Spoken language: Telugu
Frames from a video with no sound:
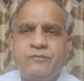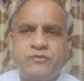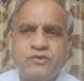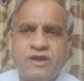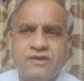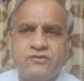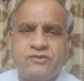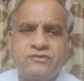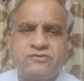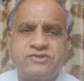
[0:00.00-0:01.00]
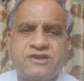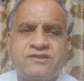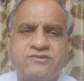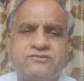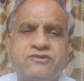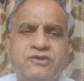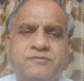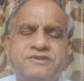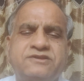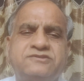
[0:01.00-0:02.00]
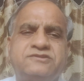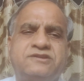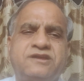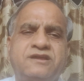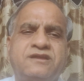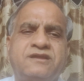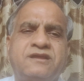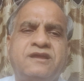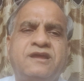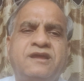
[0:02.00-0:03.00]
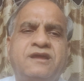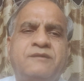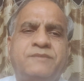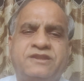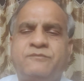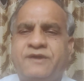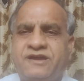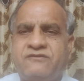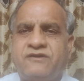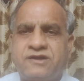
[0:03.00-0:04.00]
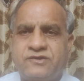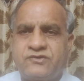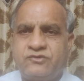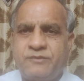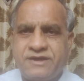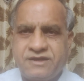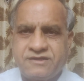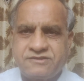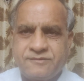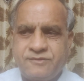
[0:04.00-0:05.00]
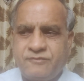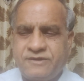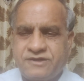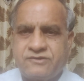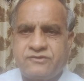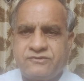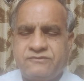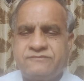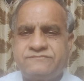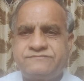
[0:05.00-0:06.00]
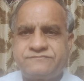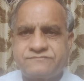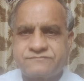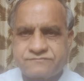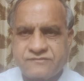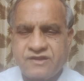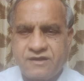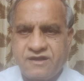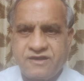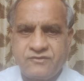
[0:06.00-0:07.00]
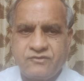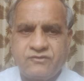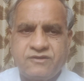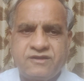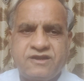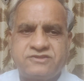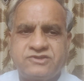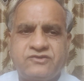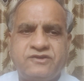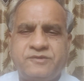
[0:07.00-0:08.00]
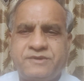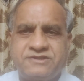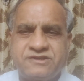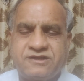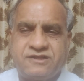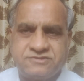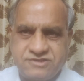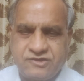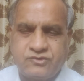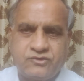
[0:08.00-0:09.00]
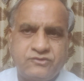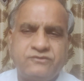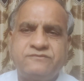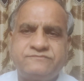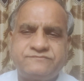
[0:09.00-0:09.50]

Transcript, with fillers: ఇప్పుడు హైకోర్టు షరదులతో అనుమతి ఇచ్చింది పెద్ద మైక్ వాడకూడదు బహిరంగ సభలు పెట్టకూడదు ఇట్లాంటివి కొన్ని రెచ్చగొట్టే ప్రసంగాలు చేయకూడదు